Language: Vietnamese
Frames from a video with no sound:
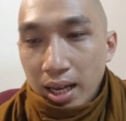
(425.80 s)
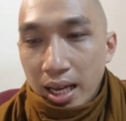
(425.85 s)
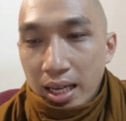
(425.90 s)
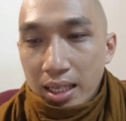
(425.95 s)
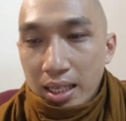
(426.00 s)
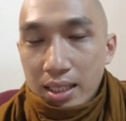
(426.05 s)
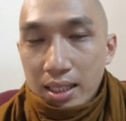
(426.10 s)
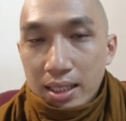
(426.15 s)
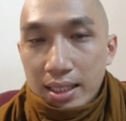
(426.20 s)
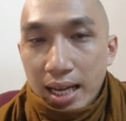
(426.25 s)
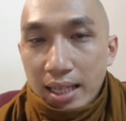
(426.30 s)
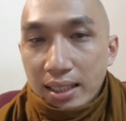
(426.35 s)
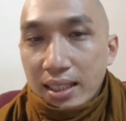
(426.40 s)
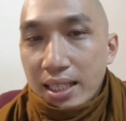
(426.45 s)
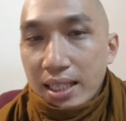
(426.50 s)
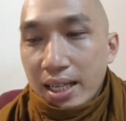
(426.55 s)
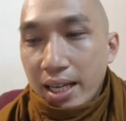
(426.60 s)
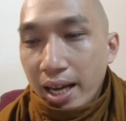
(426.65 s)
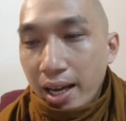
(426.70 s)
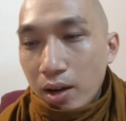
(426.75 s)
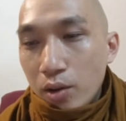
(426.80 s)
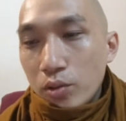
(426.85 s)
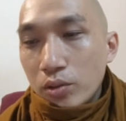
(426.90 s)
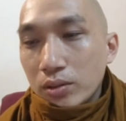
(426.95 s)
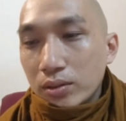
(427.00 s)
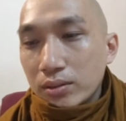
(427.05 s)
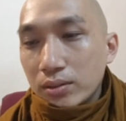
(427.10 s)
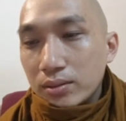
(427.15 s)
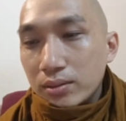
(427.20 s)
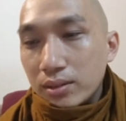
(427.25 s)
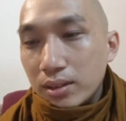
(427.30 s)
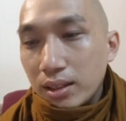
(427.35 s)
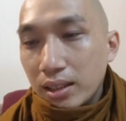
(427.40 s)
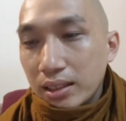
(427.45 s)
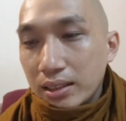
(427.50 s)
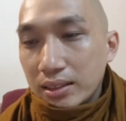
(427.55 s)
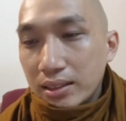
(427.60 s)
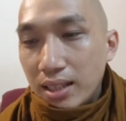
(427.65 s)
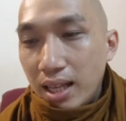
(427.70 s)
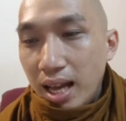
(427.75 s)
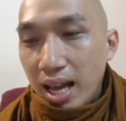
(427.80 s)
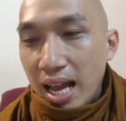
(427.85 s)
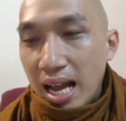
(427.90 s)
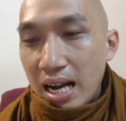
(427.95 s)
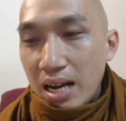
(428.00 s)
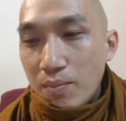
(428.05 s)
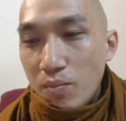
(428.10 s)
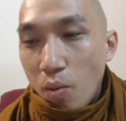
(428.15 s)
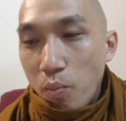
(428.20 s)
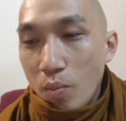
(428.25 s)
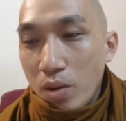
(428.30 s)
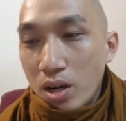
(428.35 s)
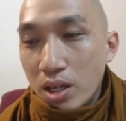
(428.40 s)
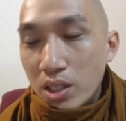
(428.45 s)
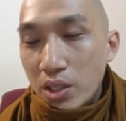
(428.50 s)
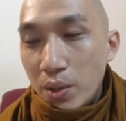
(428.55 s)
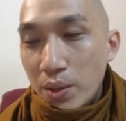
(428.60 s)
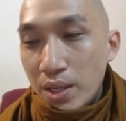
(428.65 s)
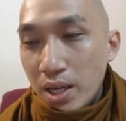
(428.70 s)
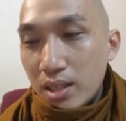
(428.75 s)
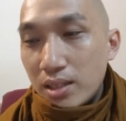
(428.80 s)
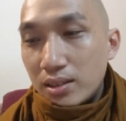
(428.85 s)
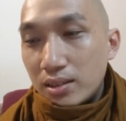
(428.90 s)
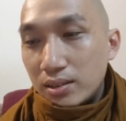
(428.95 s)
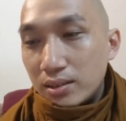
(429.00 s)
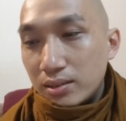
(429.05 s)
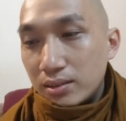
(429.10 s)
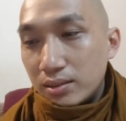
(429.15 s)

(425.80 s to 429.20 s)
này các tỳ kheo ta ăn một bữa duy nhất